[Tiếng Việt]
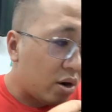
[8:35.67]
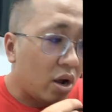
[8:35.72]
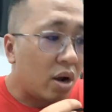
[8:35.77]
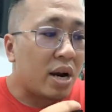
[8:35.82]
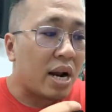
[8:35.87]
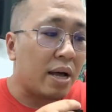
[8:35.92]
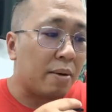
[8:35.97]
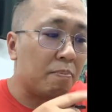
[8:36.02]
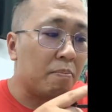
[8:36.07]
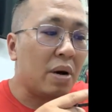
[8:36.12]
đó
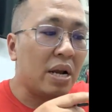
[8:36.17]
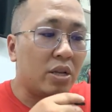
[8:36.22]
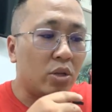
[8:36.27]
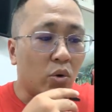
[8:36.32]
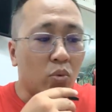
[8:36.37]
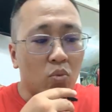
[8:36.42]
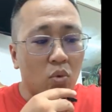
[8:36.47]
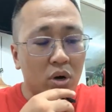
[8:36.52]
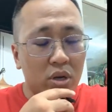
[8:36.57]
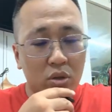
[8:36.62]
là bên
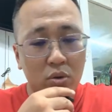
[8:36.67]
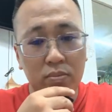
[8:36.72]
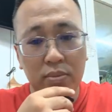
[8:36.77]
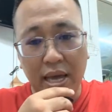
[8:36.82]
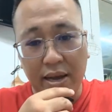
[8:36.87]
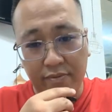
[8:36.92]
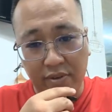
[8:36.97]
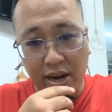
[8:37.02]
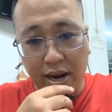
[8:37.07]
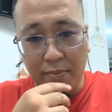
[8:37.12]
Trung Quốc chúng
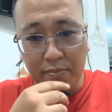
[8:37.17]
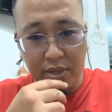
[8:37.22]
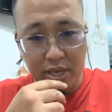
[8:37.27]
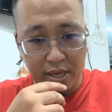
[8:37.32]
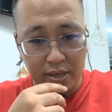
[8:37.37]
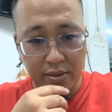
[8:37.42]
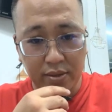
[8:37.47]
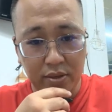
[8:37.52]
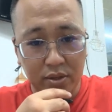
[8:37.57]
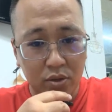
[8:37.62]
ta phải làm gì
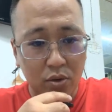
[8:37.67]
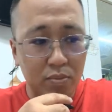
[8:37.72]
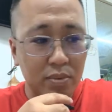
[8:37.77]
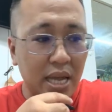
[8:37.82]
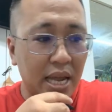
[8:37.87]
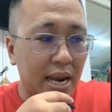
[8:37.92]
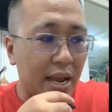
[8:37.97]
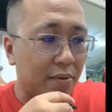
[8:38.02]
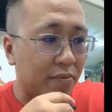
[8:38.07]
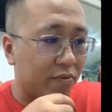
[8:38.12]
chúng
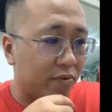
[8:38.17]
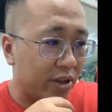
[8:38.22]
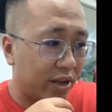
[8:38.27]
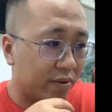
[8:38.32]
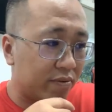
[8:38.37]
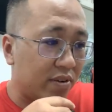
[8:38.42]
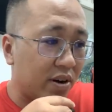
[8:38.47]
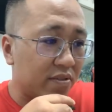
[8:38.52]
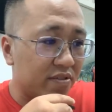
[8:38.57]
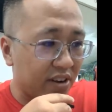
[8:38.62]
ta làm
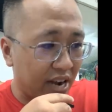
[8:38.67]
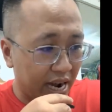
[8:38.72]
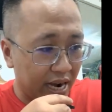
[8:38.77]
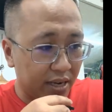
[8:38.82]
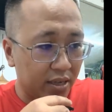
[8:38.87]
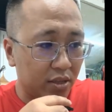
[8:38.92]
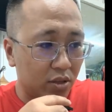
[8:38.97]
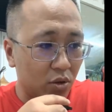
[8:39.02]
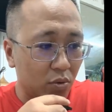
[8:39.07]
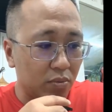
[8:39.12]
việc vất vả
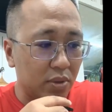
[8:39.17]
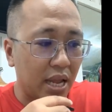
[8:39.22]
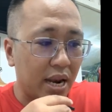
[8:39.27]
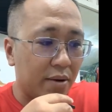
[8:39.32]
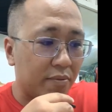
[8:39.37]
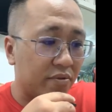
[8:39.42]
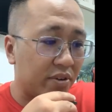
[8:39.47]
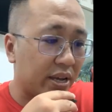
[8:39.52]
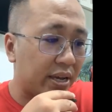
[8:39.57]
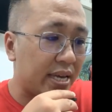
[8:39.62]
chúng ta
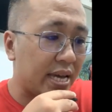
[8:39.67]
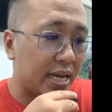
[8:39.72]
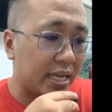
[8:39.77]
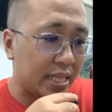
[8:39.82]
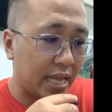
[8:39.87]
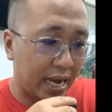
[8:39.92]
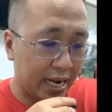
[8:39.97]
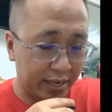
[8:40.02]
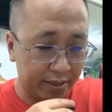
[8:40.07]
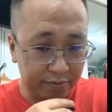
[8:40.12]
làm việc căng
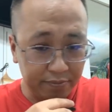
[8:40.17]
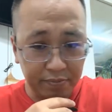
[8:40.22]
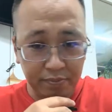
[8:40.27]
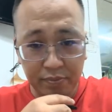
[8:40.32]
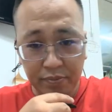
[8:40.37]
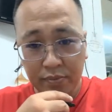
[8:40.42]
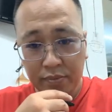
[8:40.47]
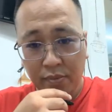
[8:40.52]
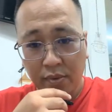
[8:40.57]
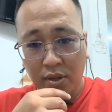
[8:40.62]
thẳng
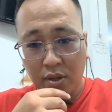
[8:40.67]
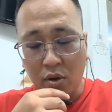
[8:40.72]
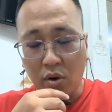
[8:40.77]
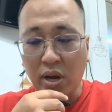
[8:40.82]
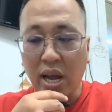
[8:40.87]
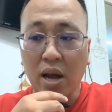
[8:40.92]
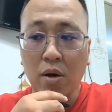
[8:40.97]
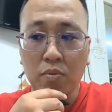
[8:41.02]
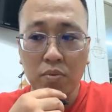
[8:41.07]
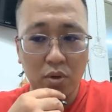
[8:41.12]
cho
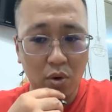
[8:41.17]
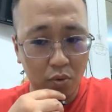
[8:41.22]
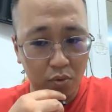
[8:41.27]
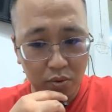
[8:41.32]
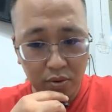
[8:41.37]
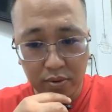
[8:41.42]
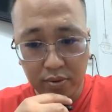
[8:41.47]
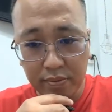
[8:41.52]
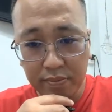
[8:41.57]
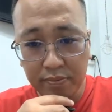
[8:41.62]
các ông chủ
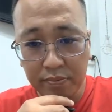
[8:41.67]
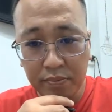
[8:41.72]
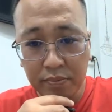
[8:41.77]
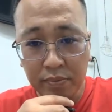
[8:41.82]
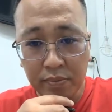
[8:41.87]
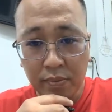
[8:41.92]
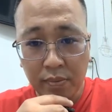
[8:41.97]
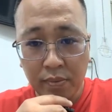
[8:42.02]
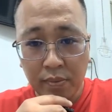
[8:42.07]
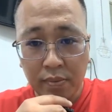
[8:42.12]

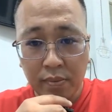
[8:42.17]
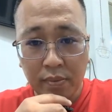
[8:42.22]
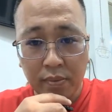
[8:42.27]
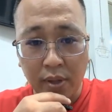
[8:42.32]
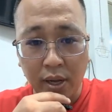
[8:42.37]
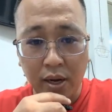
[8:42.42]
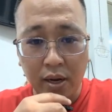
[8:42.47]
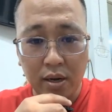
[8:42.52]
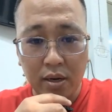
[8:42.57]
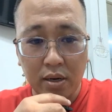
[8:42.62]

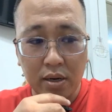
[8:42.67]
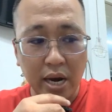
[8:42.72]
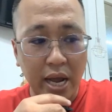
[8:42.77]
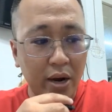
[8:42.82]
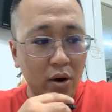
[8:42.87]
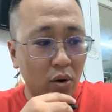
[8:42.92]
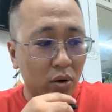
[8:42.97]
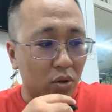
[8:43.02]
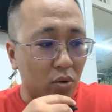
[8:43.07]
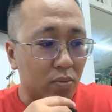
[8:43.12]
đó để
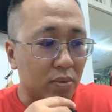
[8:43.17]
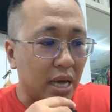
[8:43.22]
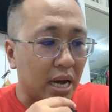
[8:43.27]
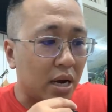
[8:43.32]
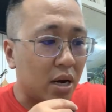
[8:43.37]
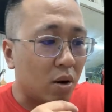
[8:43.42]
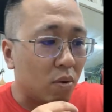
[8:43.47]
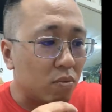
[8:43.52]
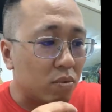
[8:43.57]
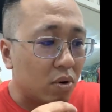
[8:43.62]
rồi chúng ta
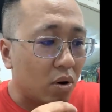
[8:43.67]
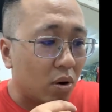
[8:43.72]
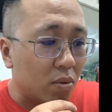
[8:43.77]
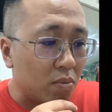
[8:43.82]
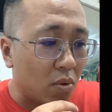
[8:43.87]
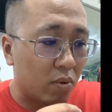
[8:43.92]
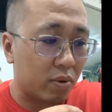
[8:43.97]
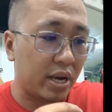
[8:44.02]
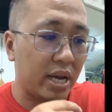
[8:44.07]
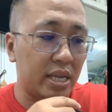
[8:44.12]
không có
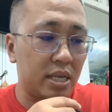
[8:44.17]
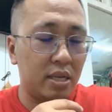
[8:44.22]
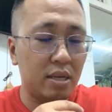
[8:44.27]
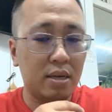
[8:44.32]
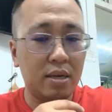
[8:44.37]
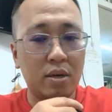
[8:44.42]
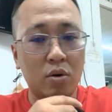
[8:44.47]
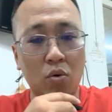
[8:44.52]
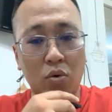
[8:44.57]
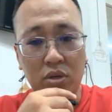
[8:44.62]
một cái
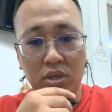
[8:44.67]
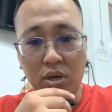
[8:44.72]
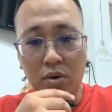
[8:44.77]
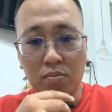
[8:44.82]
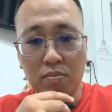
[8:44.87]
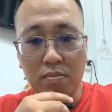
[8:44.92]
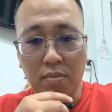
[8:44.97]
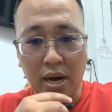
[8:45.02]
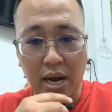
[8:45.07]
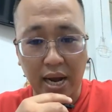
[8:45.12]
cuộc
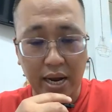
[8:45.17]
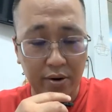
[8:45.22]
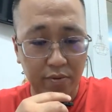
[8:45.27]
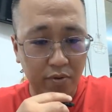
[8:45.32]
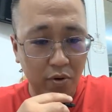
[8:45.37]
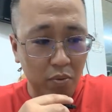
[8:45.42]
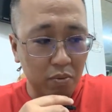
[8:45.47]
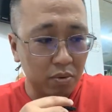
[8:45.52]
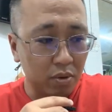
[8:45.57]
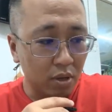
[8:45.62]
sống mà hạnh
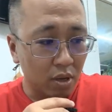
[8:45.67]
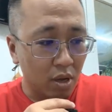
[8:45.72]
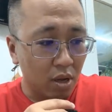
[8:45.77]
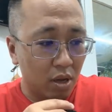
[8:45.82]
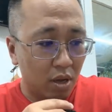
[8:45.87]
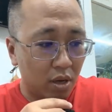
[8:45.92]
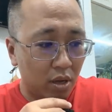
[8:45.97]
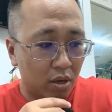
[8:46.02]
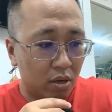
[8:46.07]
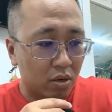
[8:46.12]
phúc
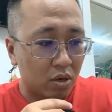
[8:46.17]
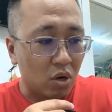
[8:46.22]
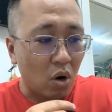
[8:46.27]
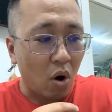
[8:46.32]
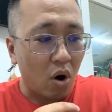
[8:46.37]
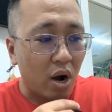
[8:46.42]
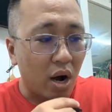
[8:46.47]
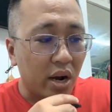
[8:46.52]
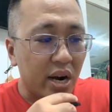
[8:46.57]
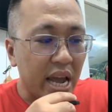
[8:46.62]

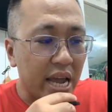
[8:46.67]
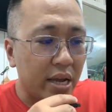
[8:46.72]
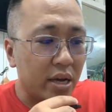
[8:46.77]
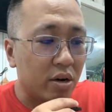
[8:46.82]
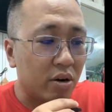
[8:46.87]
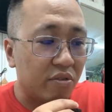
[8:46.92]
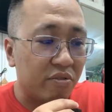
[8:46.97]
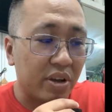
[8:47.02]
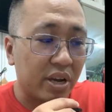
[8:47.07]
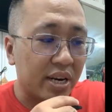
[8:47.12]
còn ở đây
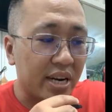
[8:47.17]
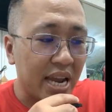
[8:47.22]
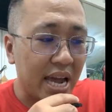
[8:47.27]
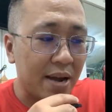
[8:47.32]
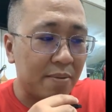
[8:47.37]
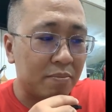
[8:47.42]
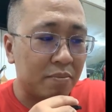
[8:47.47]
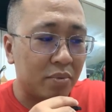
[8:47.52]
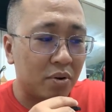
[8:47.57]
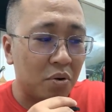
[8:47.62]
người Việt
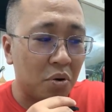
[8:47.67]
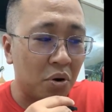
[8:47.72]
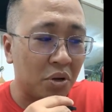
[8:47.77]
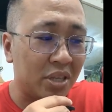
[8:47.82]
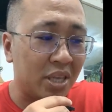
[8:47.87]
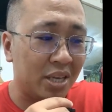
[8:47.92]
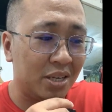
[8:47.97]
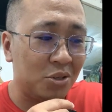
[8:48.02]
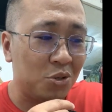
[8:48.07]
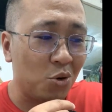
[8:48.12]
Nam có
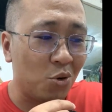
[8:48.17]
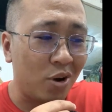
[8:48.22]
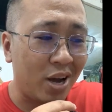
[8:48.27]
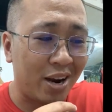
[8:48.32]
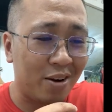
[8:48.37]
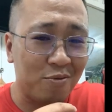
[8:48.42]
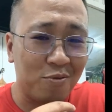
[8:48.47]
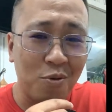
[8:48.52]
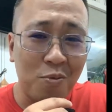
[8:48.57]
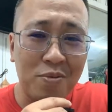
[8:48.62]
chỉ số
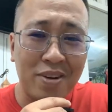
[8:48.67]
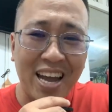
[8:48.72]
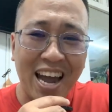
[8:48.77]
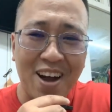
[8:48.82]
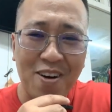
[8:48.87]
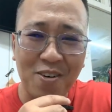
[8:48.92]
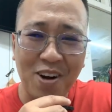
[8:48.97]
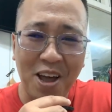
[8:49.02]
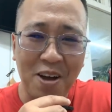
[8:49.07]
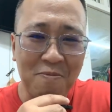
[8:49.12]
hạnh phúc
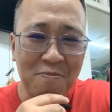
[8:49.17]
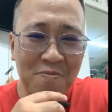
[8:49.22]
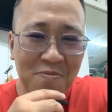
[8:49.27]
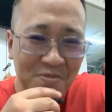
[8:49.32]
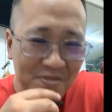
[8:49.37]
cao lắm